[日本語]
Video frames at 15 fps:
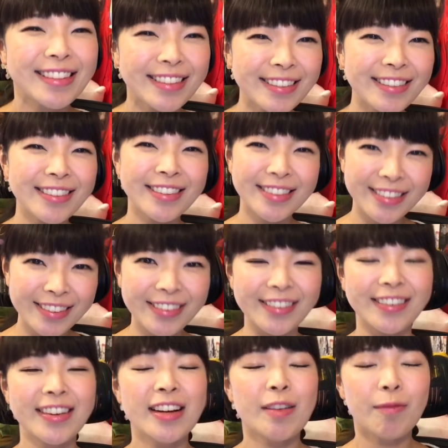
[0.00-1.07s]
ずっ
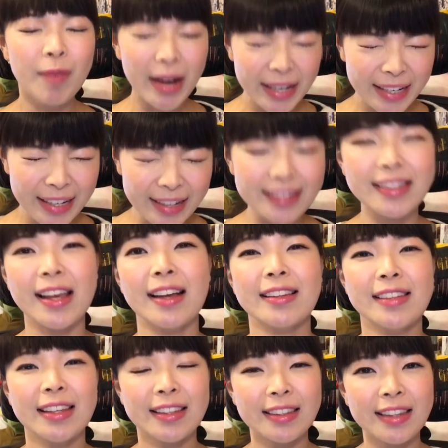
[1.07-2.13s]
と毎朝
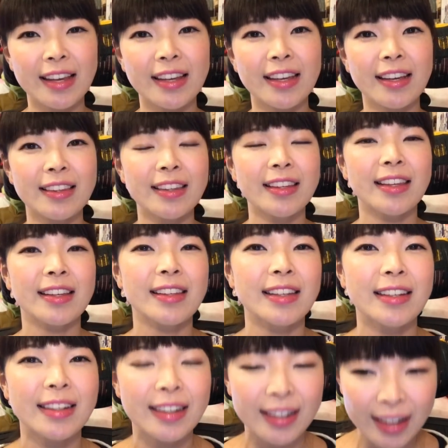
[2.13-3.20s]
絶対やってた
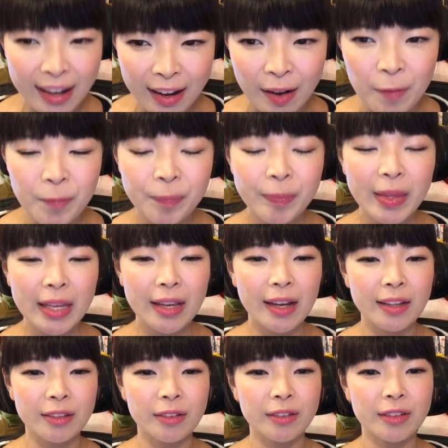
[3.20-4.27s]
日課が
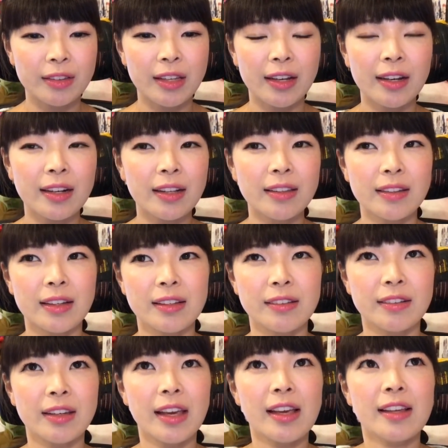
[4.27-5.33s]
あの宝塚
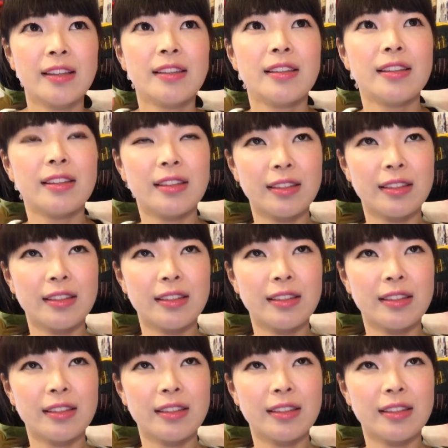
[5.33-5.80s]
受験